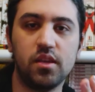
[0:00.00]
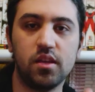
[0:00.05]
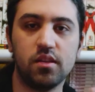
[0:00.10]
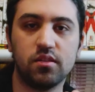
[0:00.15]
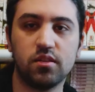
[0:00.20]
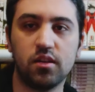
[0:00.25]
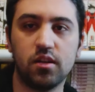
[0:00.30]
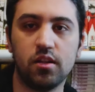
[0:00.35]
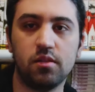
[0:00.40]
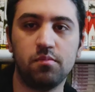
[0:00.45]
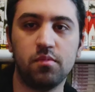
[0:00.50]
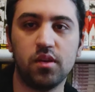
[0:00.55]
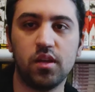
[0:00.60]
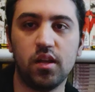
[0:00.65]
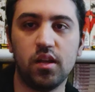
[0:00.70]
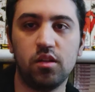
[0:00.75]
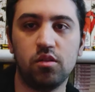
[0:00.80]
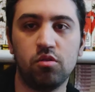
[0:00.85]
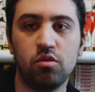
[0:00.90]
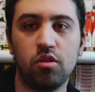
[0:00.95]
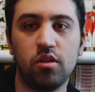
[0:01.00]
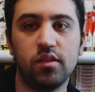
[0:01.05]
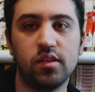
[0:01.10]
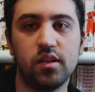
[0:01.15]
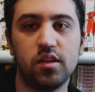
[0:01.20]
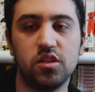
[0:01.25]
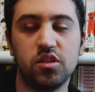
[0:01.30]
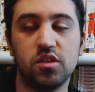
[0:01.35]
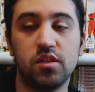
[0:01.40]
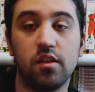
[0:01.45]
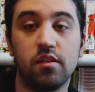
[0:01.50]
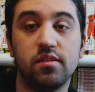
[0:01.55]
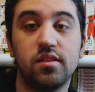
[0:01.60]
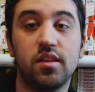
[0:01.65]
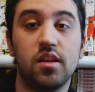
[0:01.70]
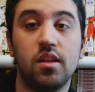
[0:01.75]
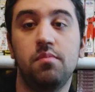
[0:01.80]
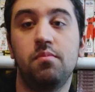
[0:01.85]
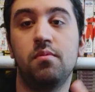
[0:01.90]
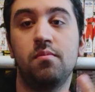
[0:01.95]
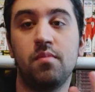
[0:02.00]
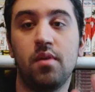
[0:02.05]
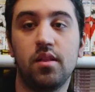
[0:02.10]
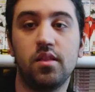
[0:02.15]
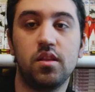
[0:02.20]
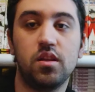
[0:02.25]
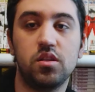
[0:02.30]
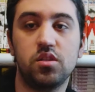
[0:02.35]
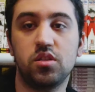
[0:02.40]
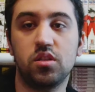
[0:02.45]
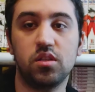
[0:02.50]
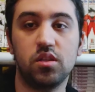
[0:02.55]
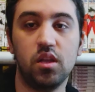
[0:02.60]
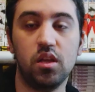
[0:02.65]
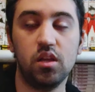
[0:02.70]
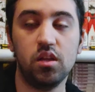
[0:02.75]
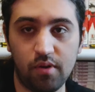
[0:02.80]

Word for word: kez kanalıma gelen olanlar için de seri bilmeyenler için de